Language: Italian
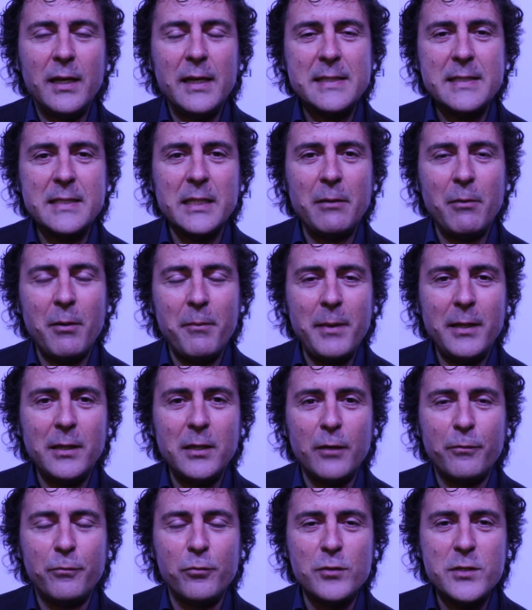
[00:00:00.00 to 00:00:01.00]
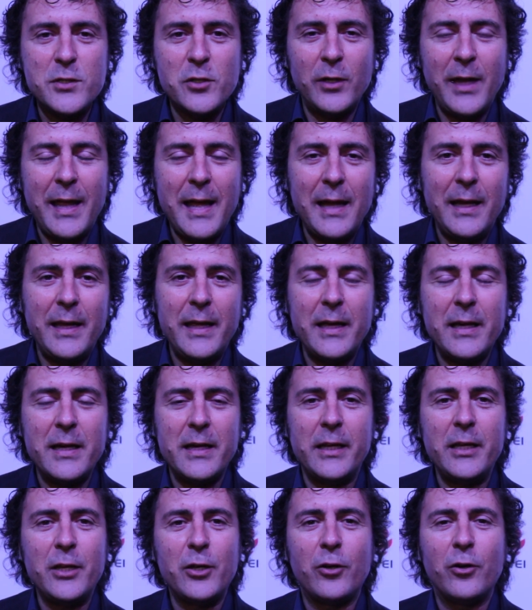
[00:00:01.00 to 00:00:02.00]
estremamente
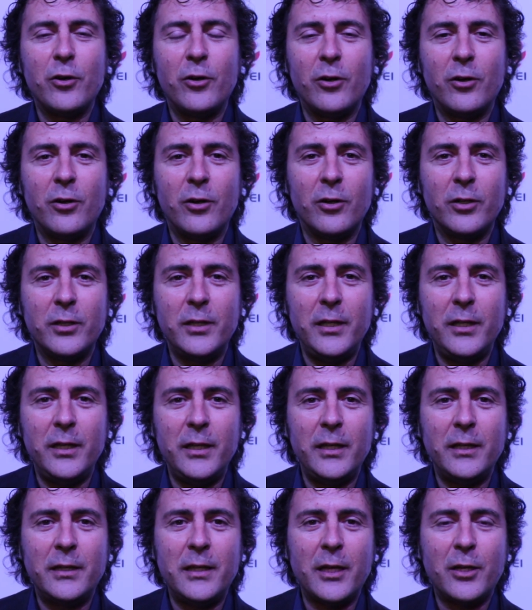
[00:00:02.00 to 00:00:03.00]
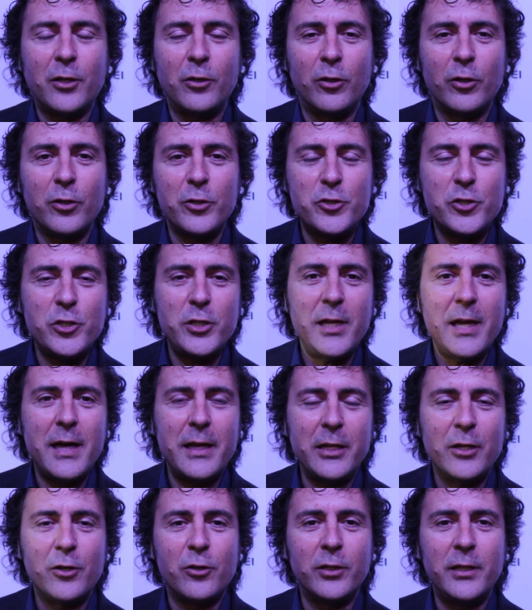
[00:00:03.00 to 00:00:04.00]
funzionale, ricco di tecnologia,
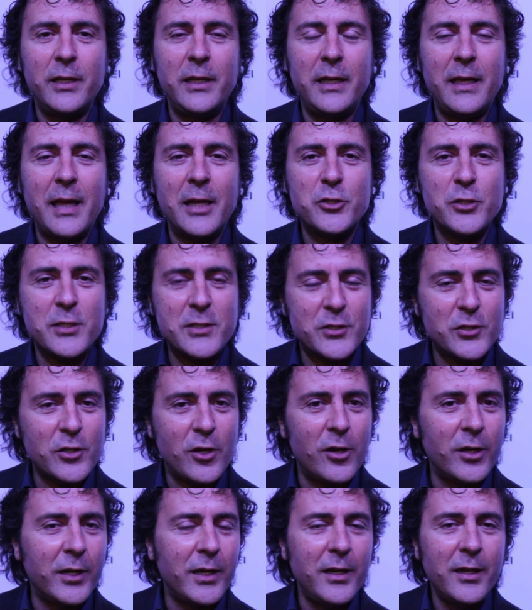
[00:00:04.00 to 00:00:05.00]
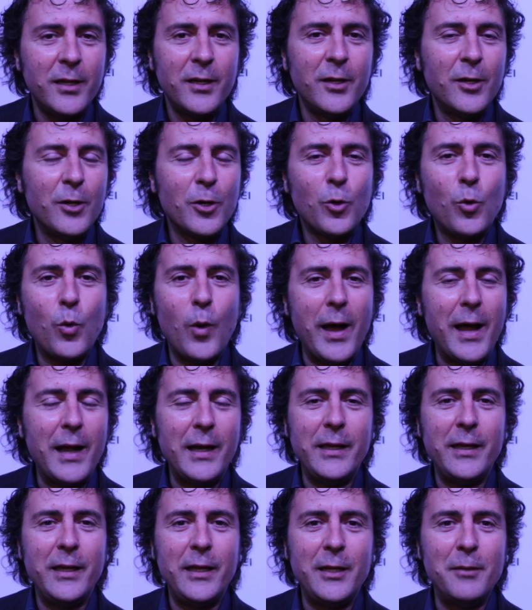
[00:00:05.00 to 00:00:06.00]
ricco di accessori
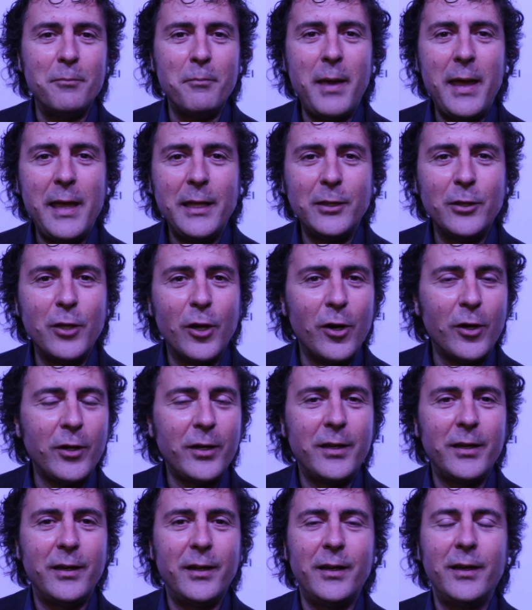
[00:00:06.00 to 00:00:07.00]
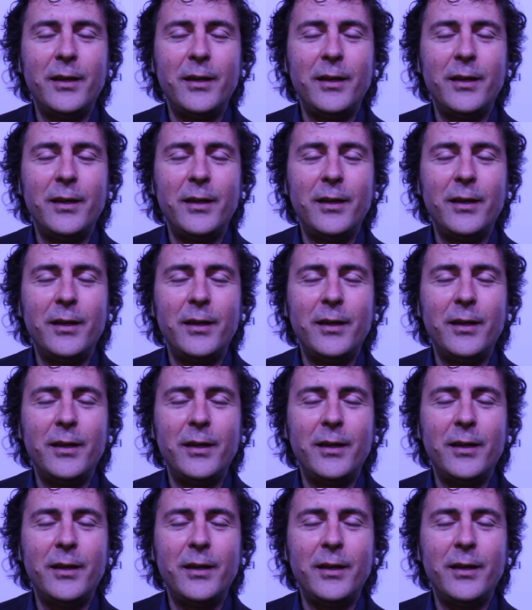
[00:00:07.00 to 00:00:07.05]
quali il Mate Dock,